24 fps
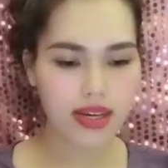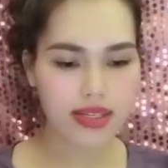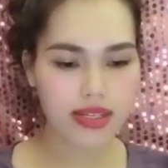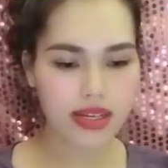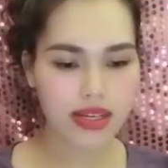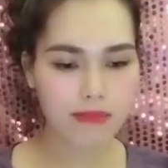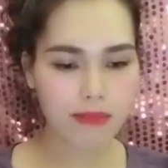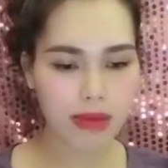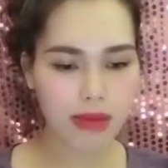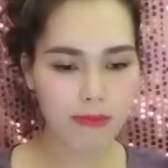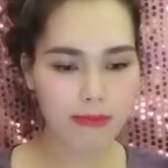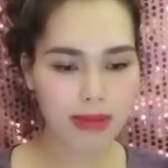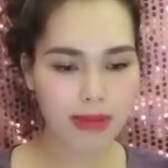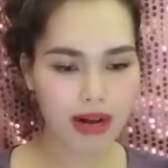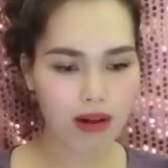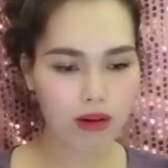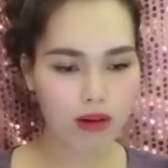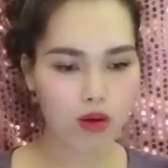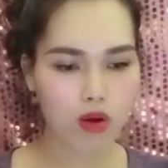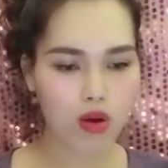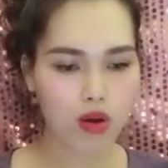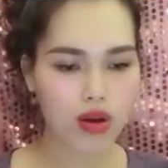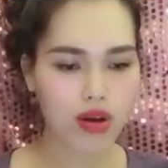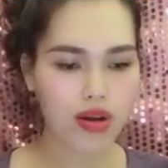Linh tính mách
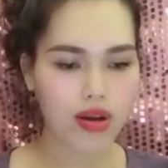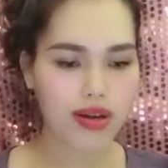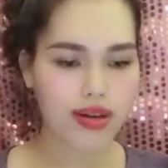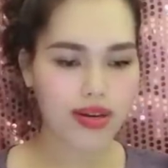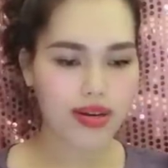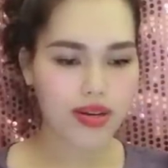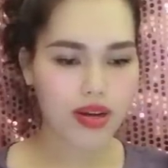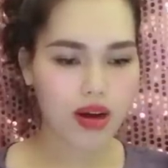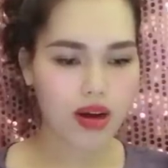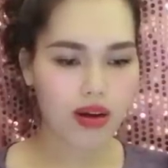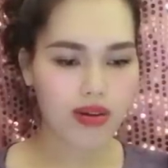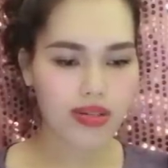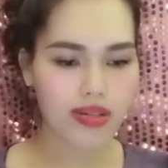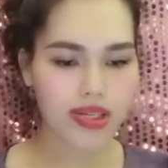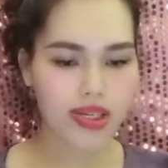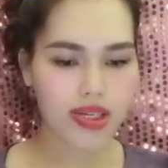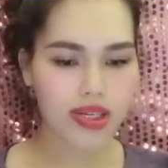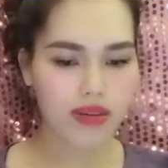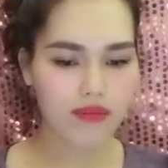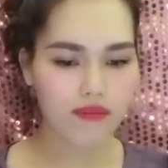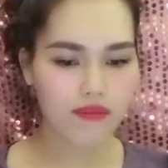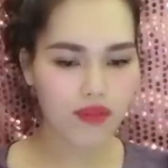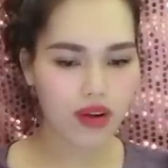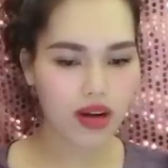bảo,
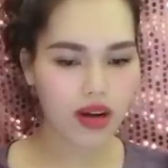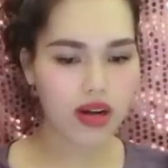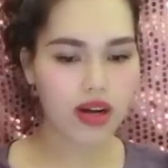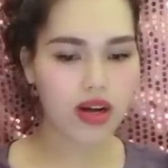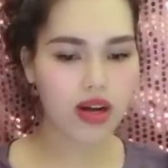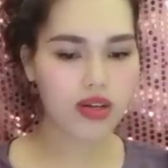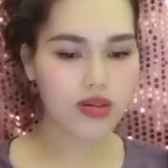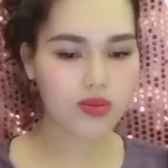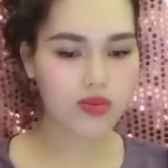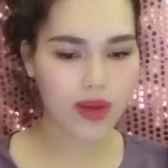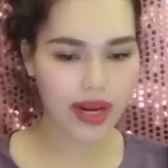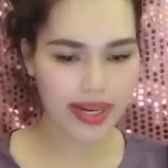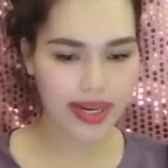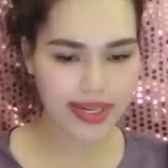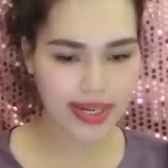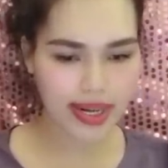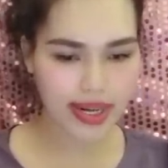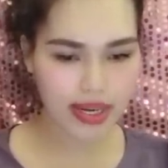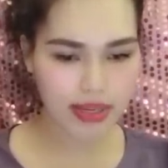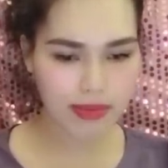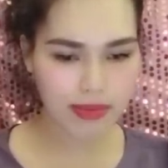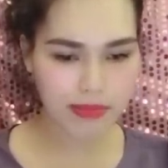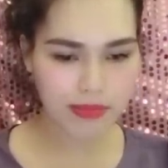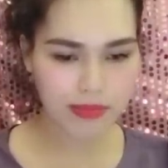đó chính là vợ con của
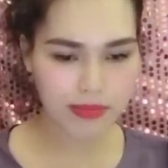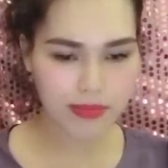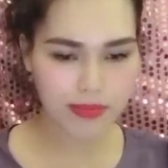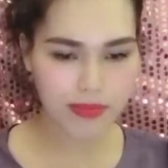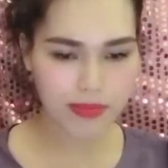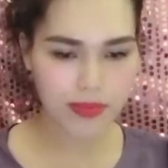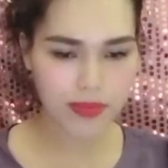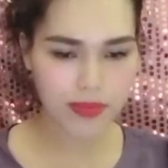anh Khanh.